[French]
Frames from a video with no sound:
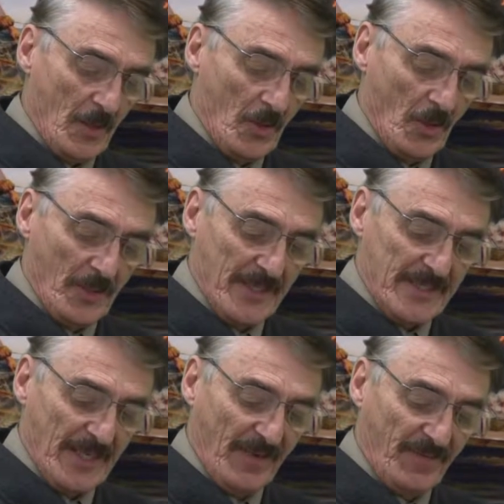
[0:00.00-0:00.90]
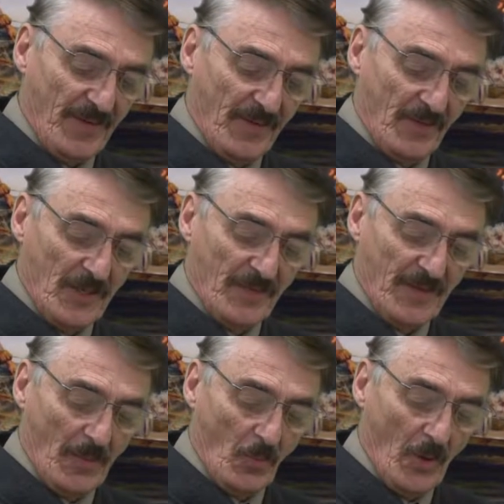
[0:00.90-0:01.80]
L'un des séraphins vola
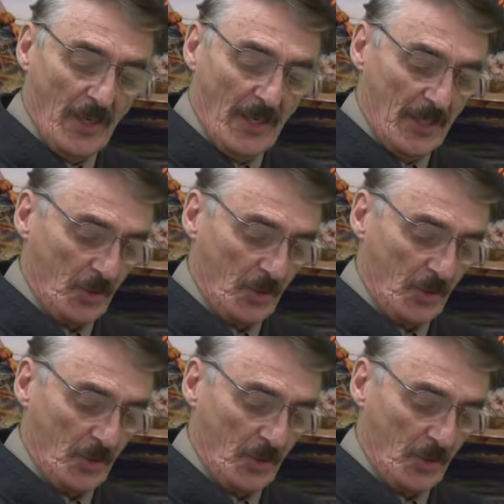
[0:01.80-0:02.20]
vers moi,